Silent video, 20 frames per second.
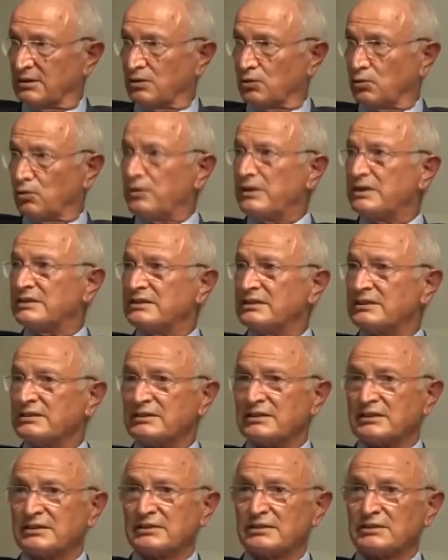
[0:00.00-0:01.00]

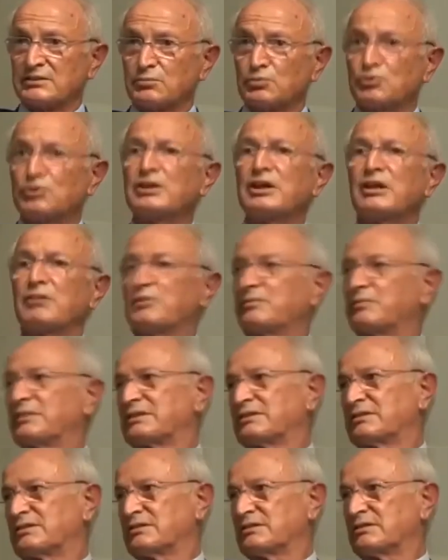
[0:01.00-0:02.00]
Güvensizseniz bunu da
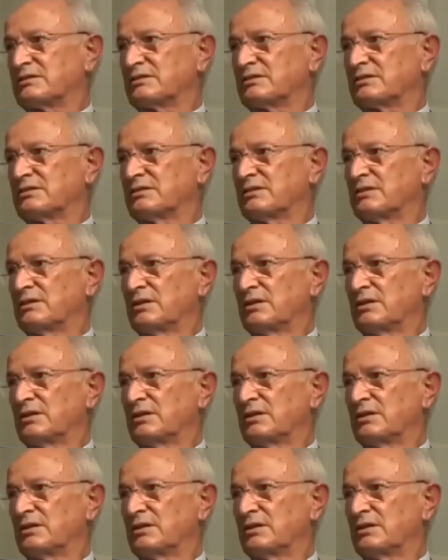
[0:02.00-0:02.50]
yapamazsınız. Kesinlikle.